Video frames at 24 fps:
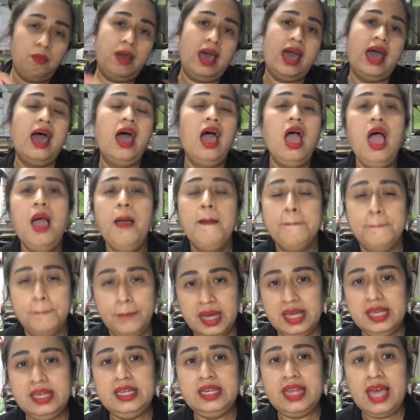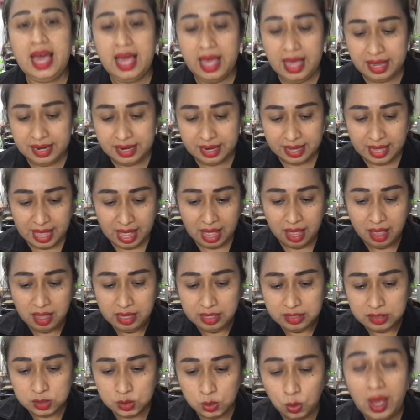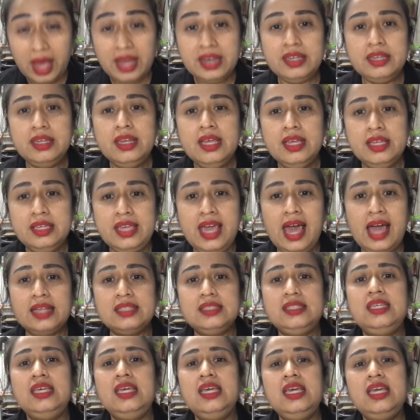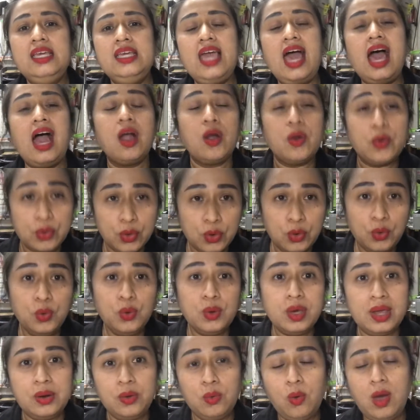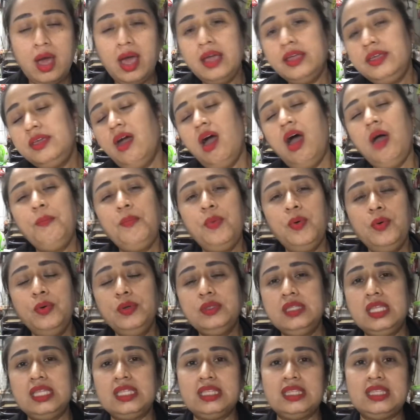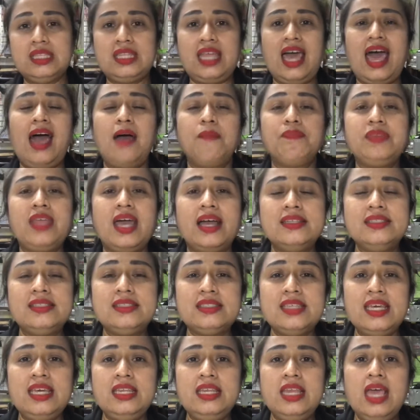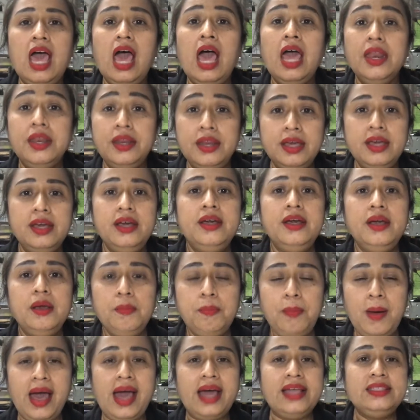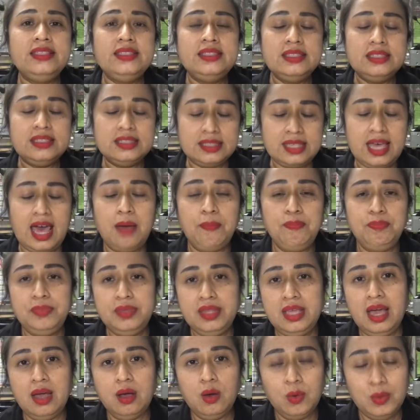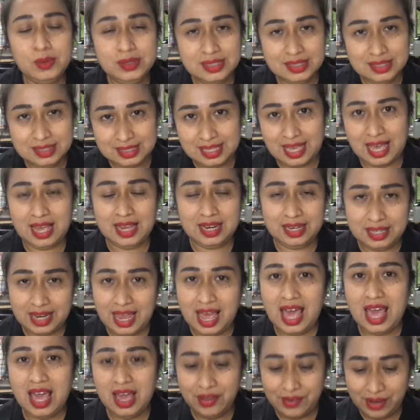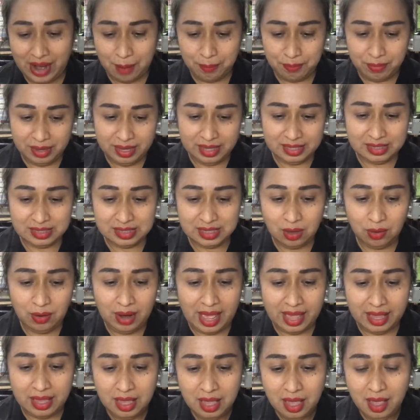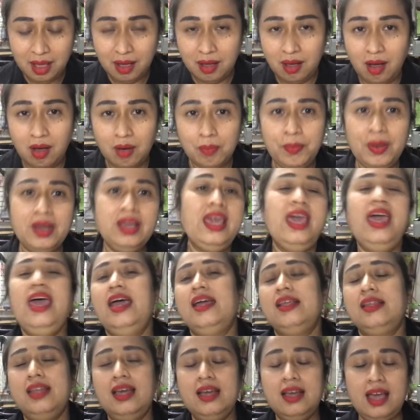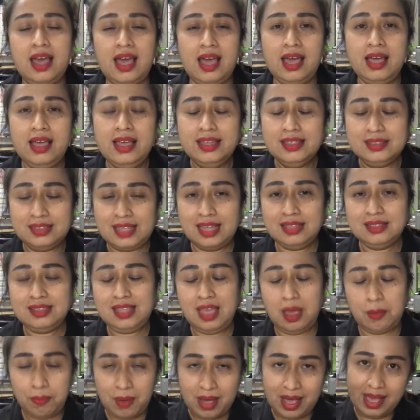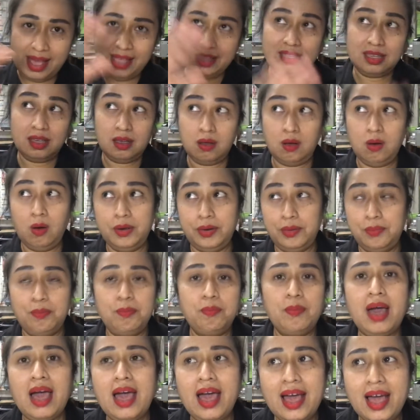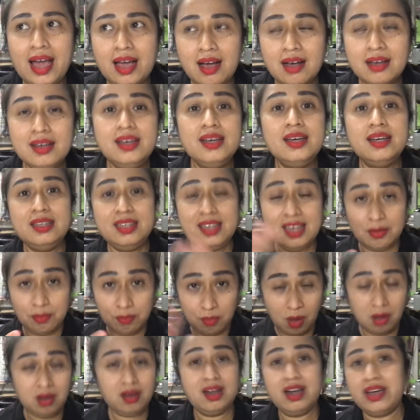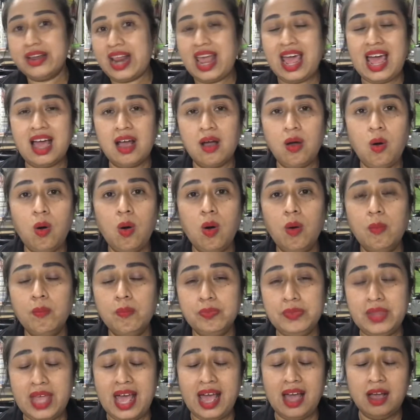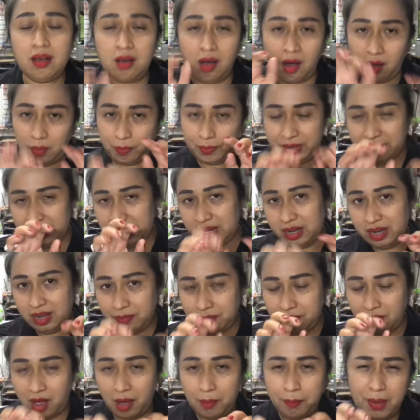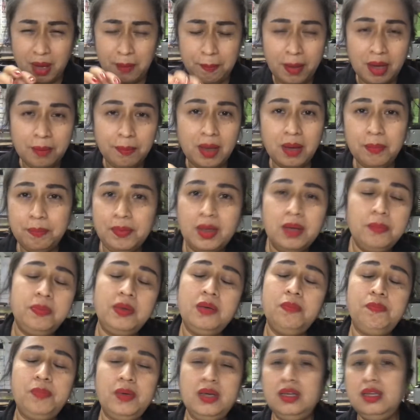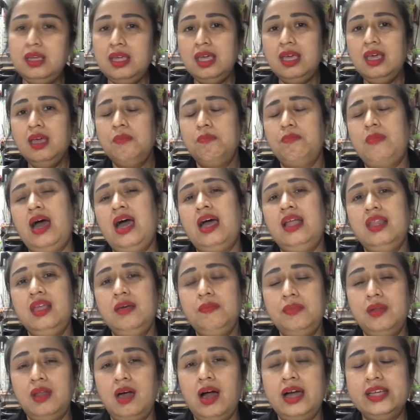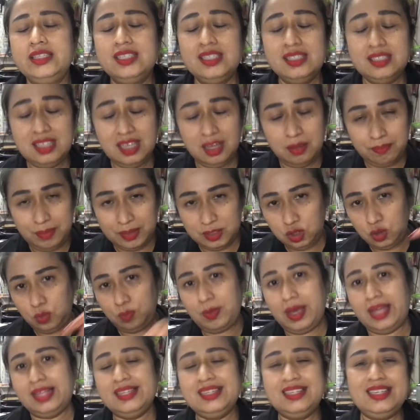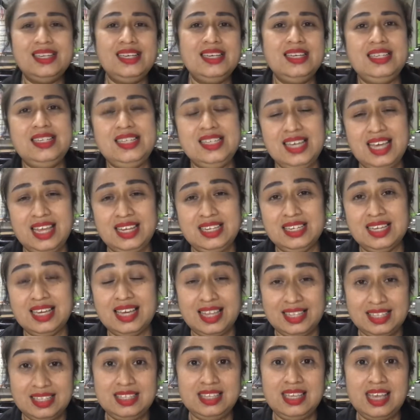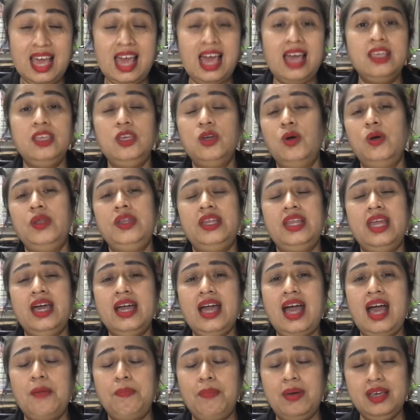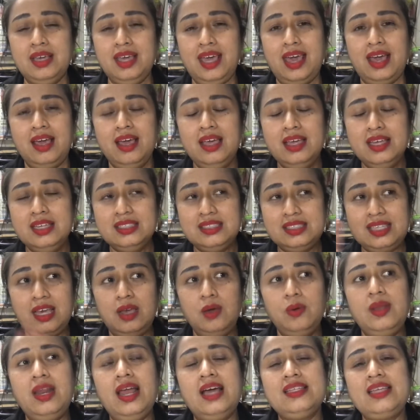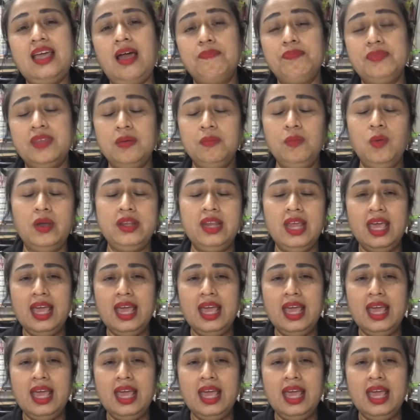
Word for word: มาไม่ได้นะคะส่วนอย่างที่อยากรู้กันว่ายอดผู้ติดตามทั้งสิ้น 1,000 ซับเนี่ยคุณจะได้รับเงินเท่าไหร่ของป้าแขกนะคะตั้งแต่ผ่านกดมาก็คือเดือนมกราคมนะกรอกพินเรียบร้อยปึ้งปึ้งปึ้งปึ้งปึ้งปึ้งมาเรียบร้อยจนถึงปัจจุบันคือเดือนกันยายนนะคะป้าแขกใช้เวลาทำทั้งหมด